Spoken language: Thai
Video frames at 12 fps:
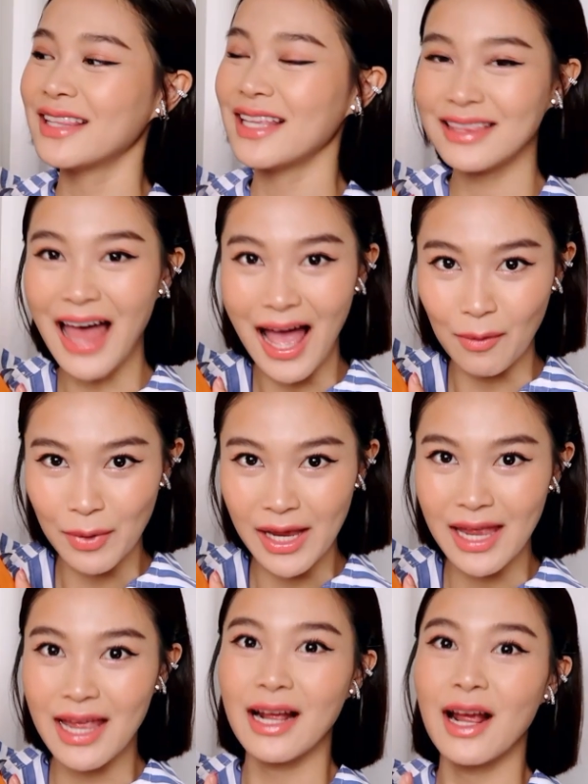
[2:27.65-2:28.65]
ตีต่าง
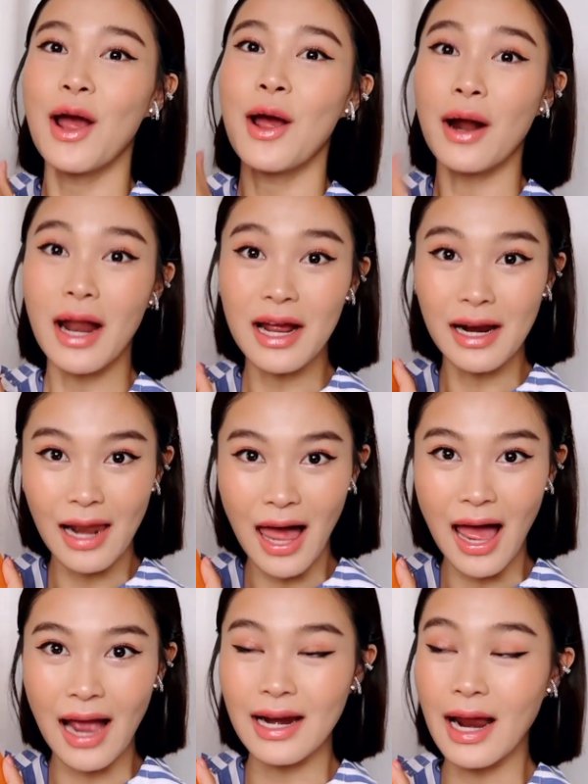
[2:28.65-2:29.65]
เอง ค
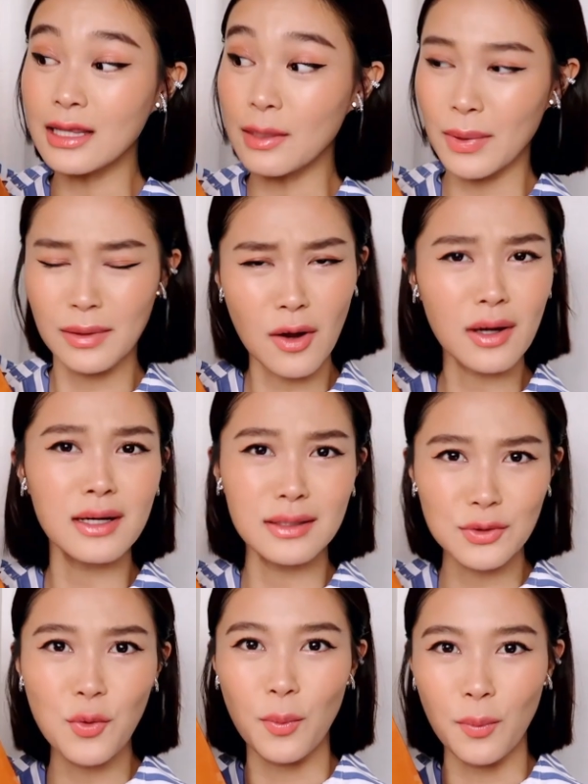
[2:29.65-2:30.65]
ล้ายๆนะคะแต่มันก็คื
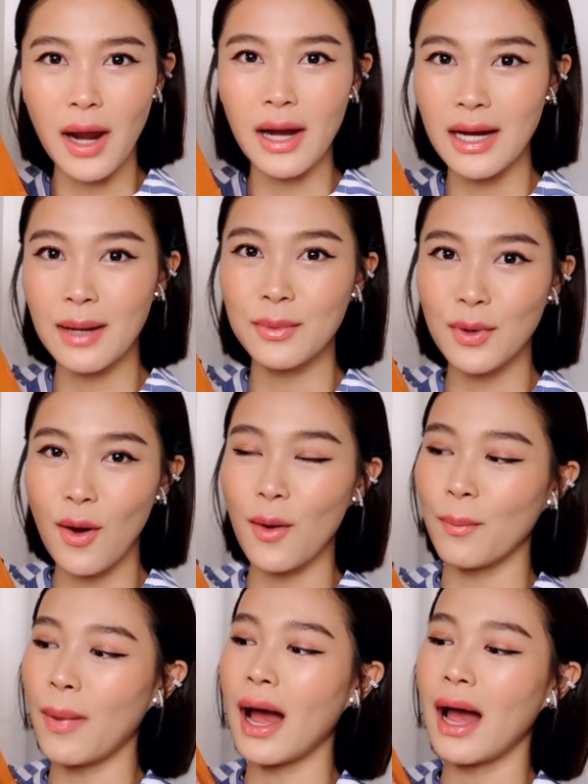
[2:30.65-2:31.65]
อถุงแบรนด์เนมนึงอ
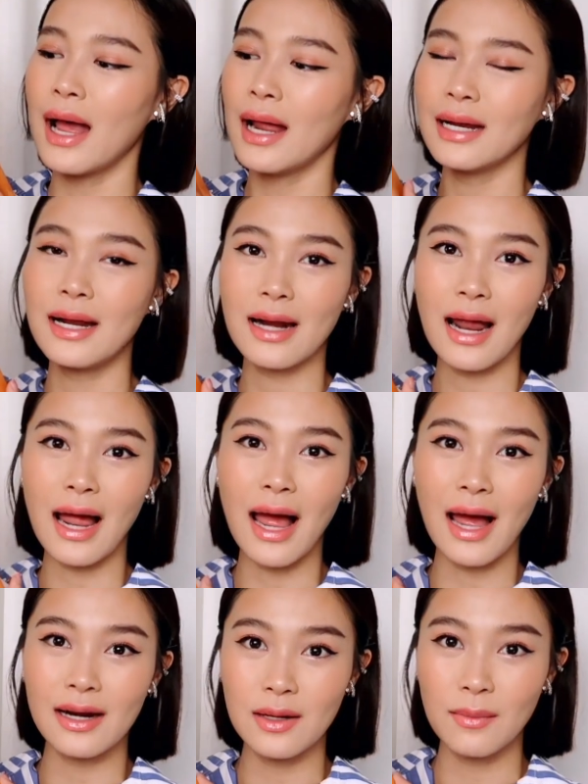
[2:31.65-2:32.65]
อกปะในรา
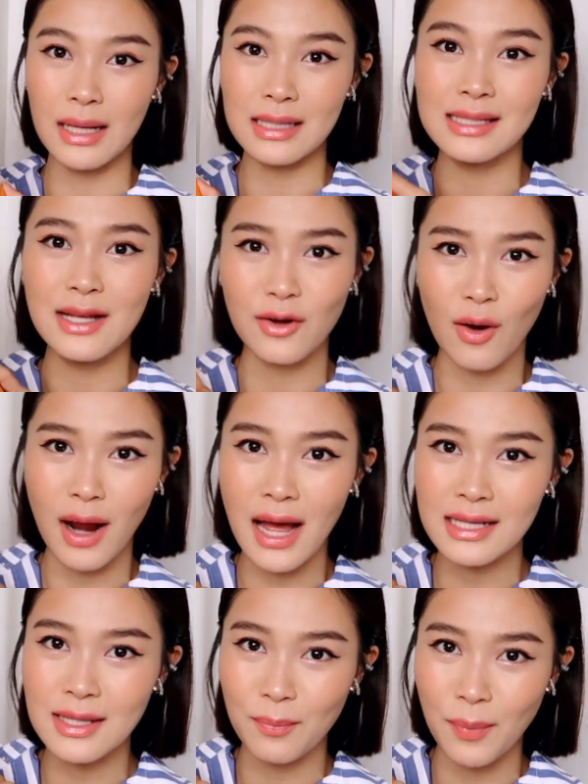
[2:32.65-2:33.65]
คา
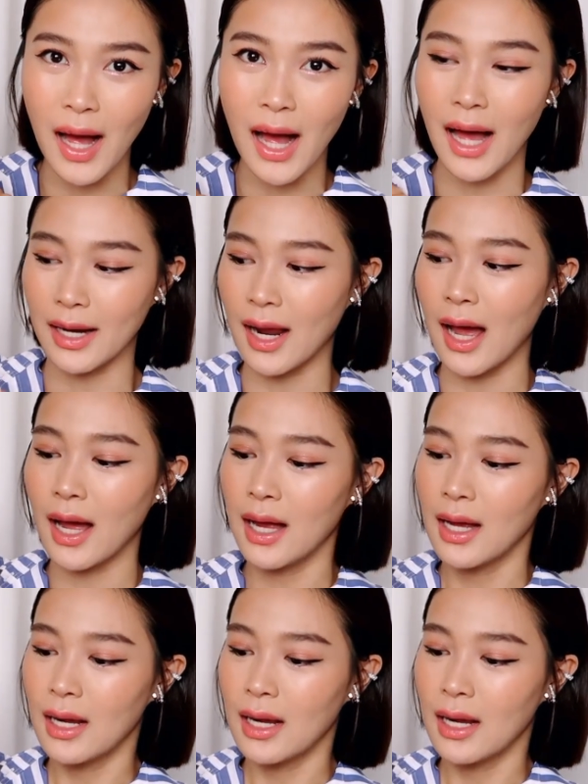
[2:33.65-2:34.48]
1,450 บาทอะ